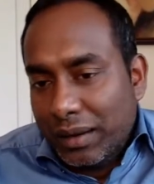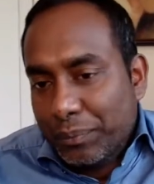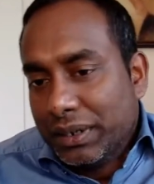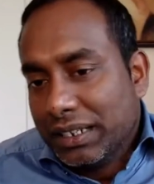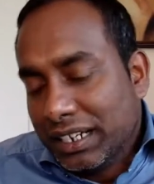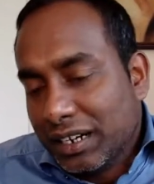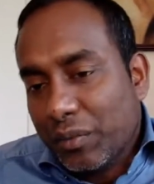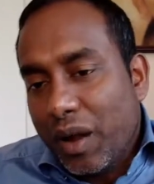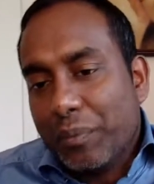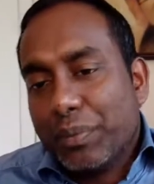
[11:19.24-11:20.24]
எப்படி
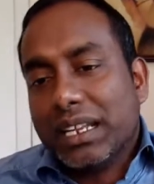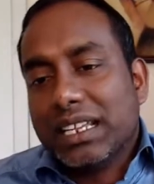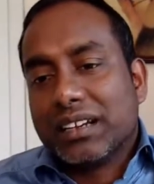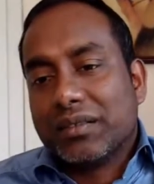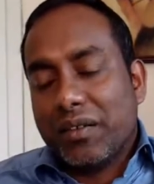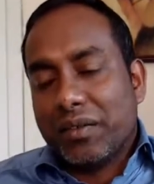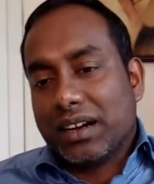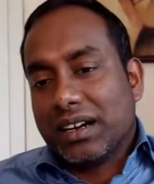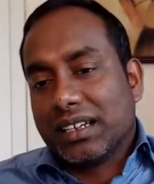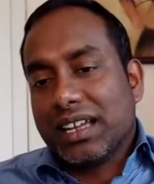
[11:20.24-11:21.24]
இருக்குமோ அப்படி இருக்கும்
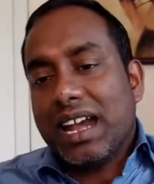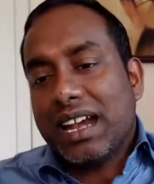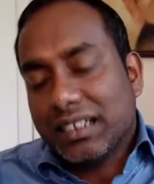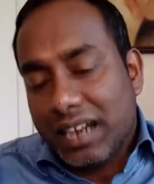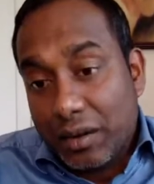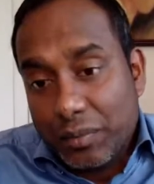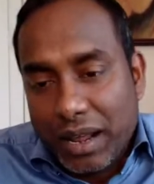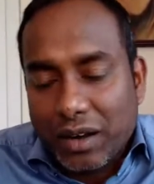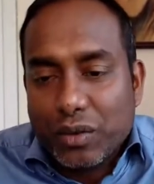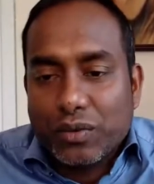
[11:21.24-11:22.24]
அவர்களுக்கு ஆனால்
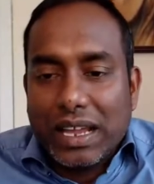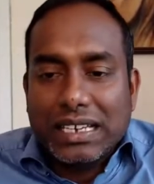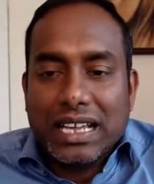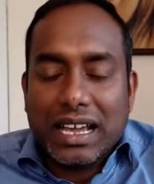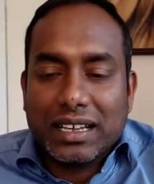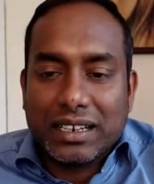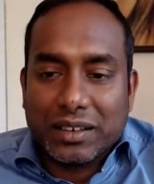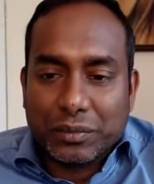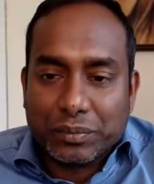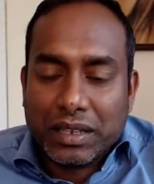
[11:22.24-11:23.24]
கடுமையான ஒரு வழியாக
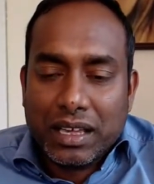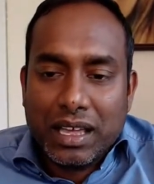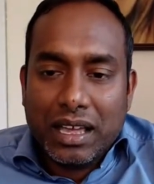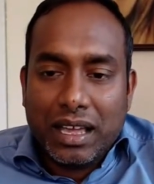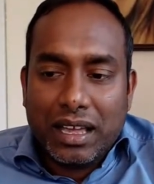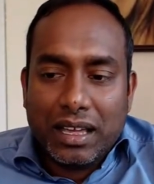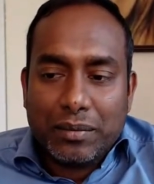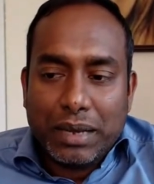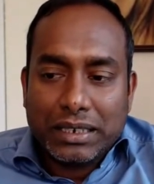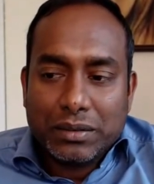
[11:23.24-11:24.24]
இருக்கும்
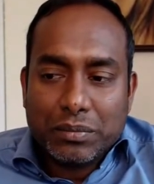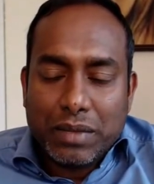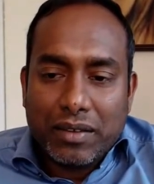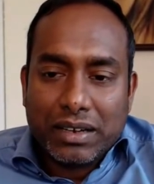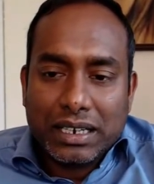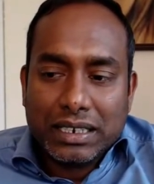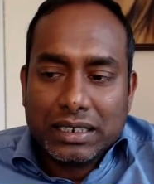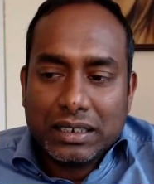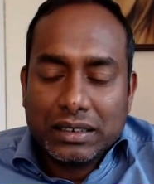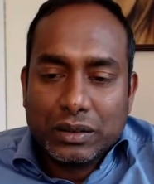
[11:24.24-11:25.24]
மற்றும்
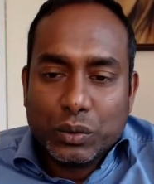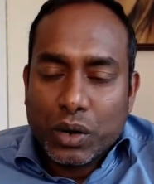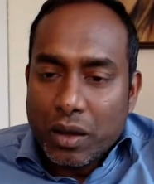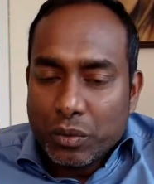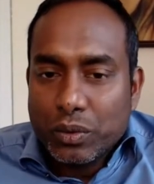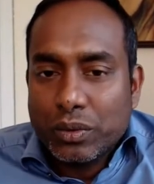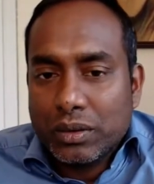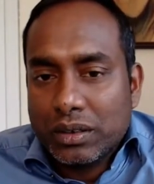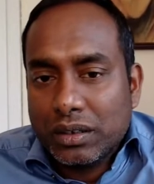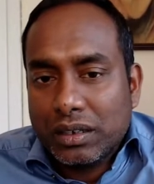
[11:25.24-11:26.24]
அவர்களுக்கு உணவு
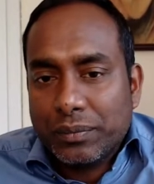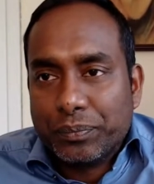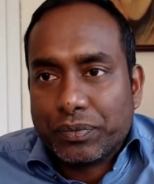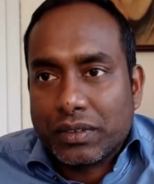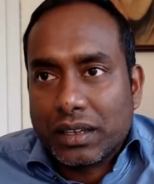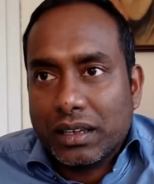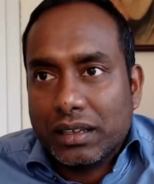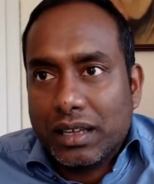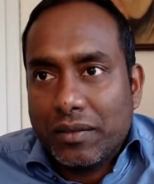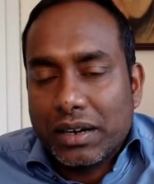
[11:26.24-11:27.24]

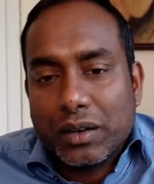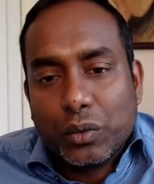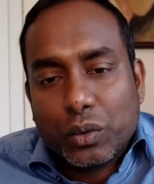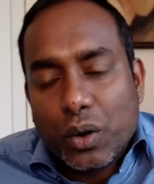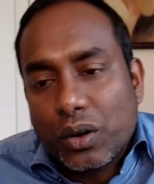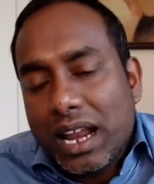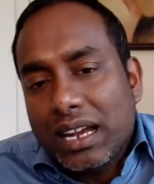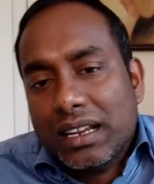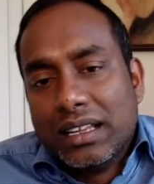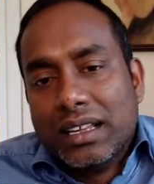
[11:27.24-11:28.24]
அவர்கள்
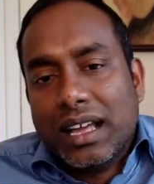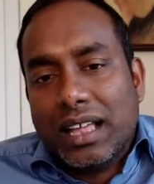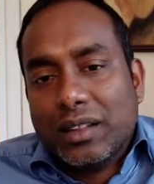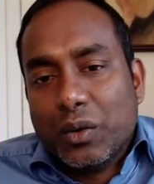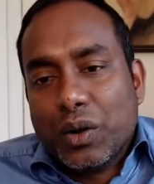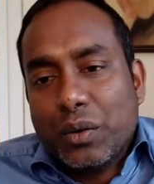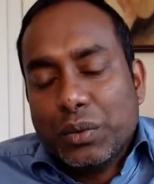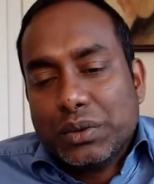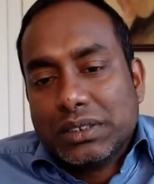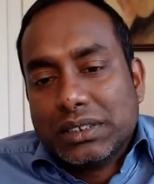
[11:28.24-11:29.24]
உட்கொண்டால் அந்த உணவு